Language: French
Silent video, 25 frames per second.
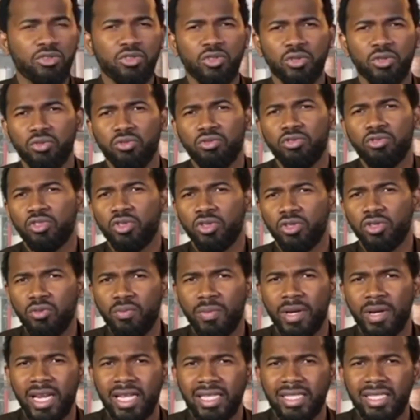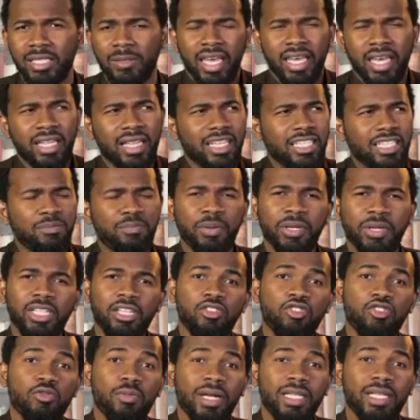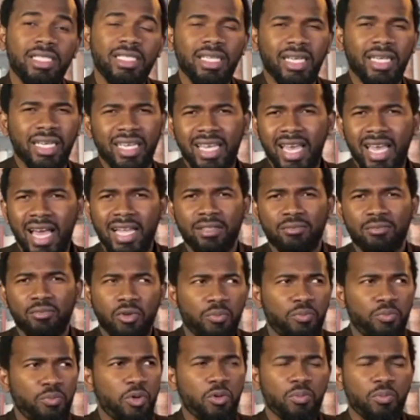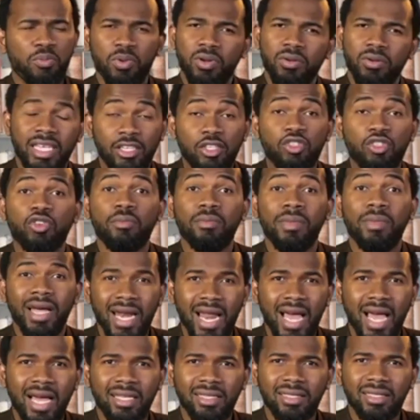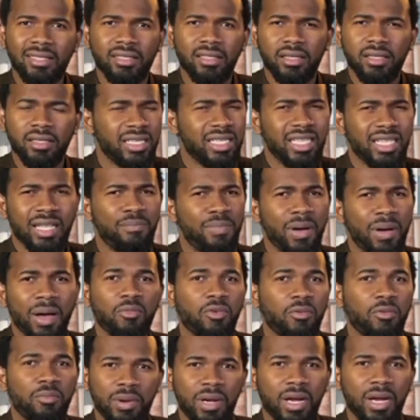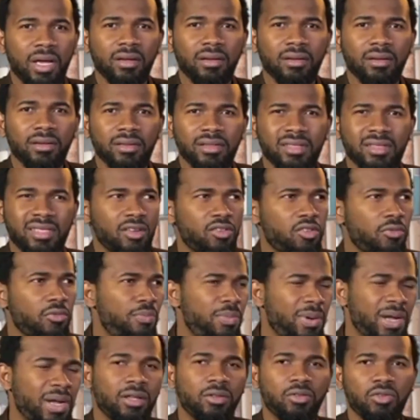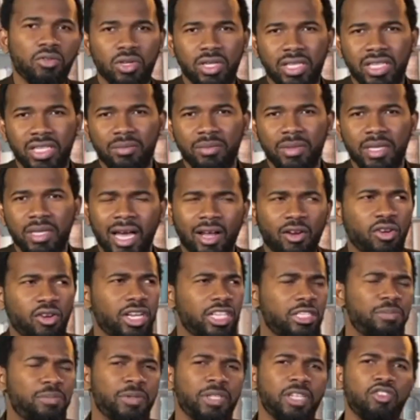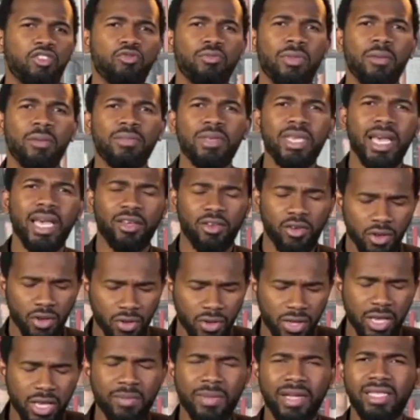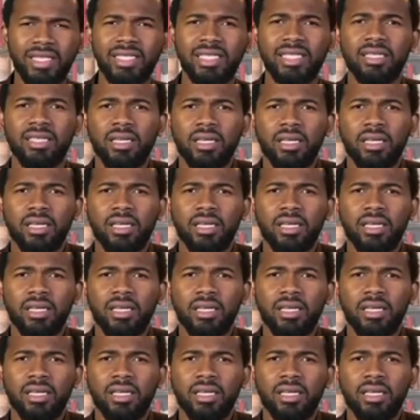qui ont toutes sortes de maladies. Et l'Esprit de Dieu m'a dit, regarde mon peuple, ils sont malades. Ce n'est pas mon plan, c'est le plan de l'ennemi. Alors l'Esprit de Dieu m'a mis à cœur et m'a dit